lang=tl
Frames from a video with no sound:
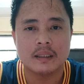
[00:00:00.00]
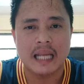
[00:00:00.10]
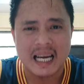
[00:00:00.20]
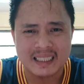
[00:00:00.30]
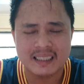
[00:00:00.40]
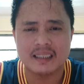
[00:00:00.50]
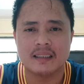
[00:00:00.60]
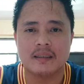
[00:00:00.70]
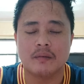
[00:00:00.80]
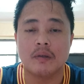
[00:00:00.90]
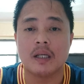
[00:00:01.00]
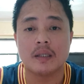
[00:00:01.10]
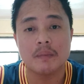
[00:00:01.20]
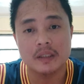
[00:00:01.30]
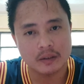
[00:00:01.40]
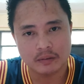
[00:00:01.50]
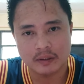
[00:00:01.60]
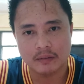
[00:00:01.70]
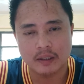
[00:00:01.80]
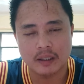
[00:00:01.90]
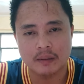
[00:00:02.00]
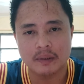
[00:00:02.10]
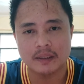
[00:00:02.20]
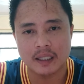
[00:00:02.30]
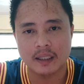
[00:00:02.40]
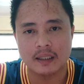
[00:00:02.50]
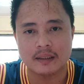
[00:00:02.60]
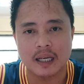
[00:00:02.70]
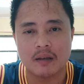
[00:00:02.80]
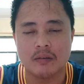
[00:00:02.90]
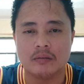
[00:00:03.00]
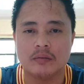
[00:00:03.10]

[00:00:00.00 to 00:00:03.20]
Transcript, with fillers: lahat wala naman sino wala naman talagang tao